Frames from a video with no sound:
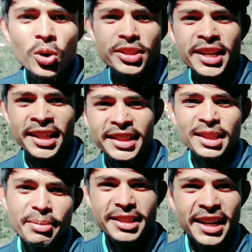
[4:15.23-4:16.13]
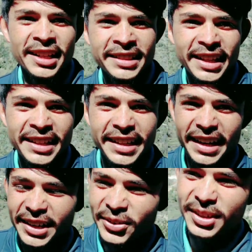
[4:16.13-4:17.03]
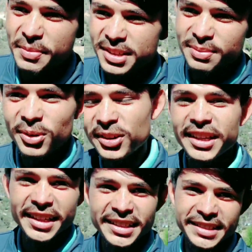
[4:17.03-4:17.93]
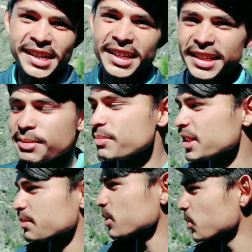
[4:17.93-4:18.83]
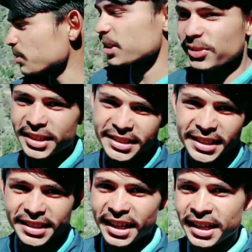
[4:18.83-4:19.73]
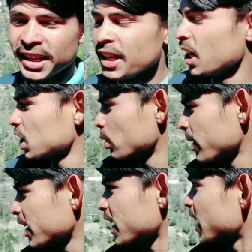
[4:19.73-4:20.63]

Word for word: कोई जानता नहीं पहचानता नहीं यार गांव के बीच फ़ोन लेके स्टैंड लेके हम बीच में घूमे तो अच्छा नहीं था तो मैंने